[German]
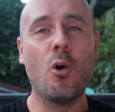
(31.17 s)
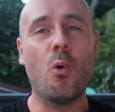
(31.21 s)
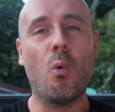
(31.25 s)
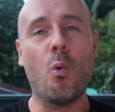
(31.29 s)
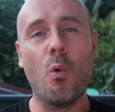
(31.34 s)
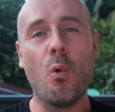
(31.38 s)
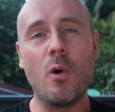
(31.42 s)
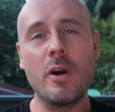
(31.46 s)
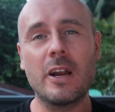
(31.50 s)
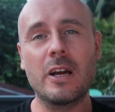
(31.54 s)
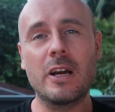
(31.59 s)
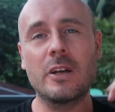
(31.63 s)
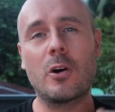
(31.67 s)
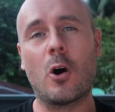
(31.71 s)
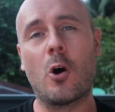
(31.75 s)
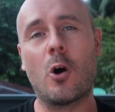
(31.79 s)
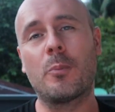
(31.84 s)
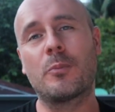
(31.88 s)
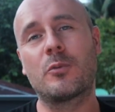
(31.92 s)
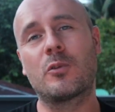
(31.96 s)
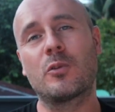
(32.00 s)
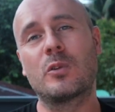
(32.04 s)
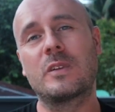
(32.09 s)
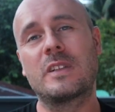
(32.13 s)
oder
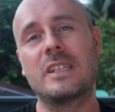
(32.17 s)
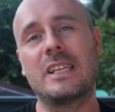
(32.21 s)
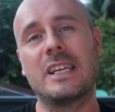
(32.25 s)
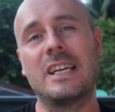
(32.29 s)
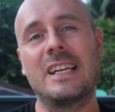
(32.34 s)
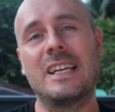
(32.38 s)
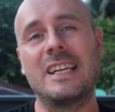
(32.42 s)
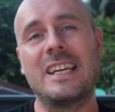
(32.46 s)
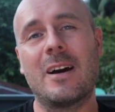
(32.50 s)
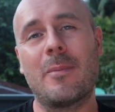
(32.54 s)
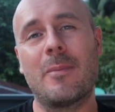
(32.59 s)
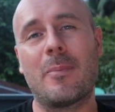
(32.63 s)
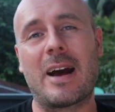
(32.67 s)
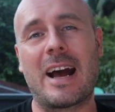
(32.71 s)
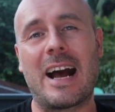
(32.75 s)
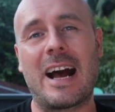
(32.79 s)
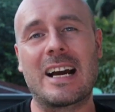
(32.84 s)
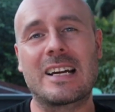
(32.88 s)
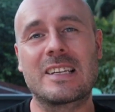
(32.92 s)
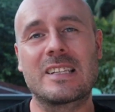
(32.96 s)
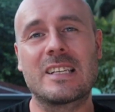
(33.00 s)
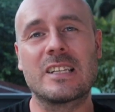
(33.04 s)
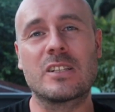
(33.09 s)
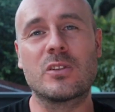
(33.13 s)
ob du sie in der
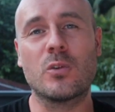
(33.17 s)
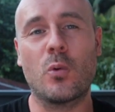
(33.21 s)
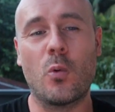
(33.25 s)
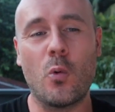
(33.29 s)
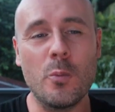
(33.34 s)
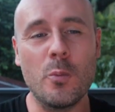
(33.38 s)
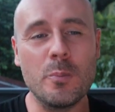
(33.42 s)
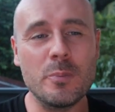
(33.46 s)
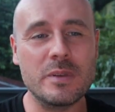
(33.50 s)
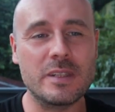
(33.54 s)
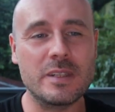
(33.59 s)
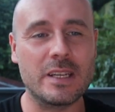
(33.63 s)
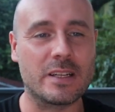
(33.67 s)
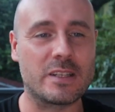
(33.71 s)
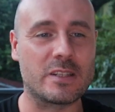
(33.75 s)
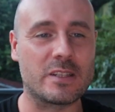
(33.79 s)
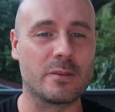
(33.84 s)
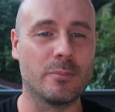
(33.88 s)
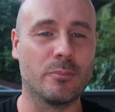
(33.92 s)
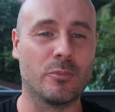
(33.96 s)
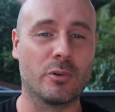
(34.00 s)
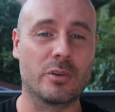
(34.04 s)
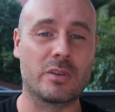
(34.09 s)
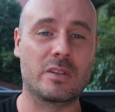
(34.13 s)
Praxis
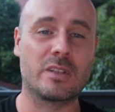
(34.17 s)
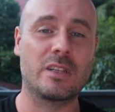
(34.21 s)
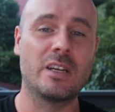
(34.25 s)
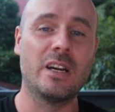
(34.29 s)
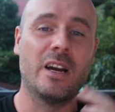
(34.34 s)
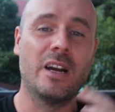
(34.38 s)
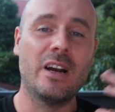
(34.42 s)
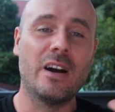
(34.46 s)
umsetzen musst.